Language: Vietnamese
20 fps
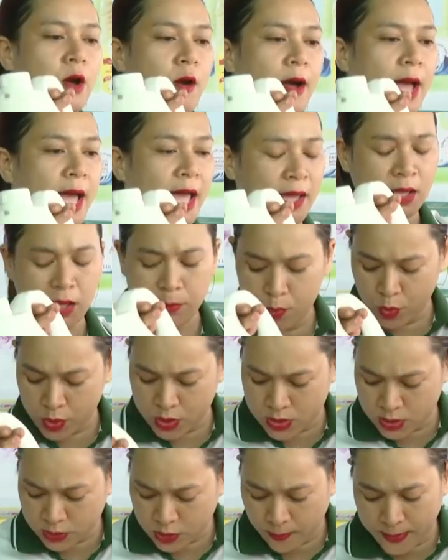triển
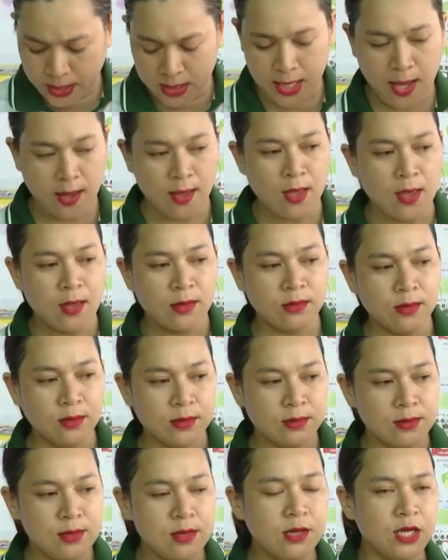với hàng ngàn đơn
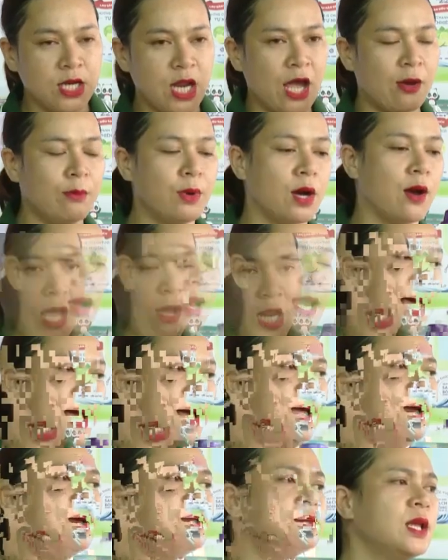hàng được giao dịch
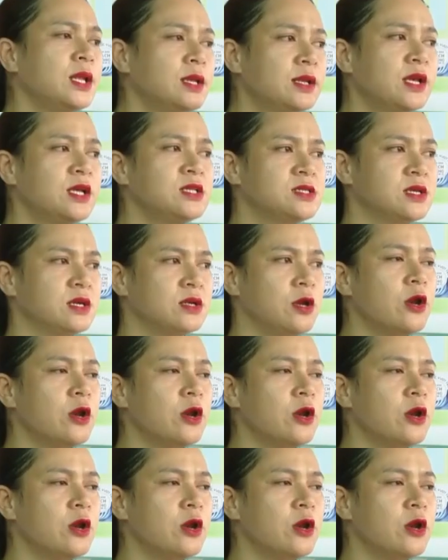thành công mỗi tháng.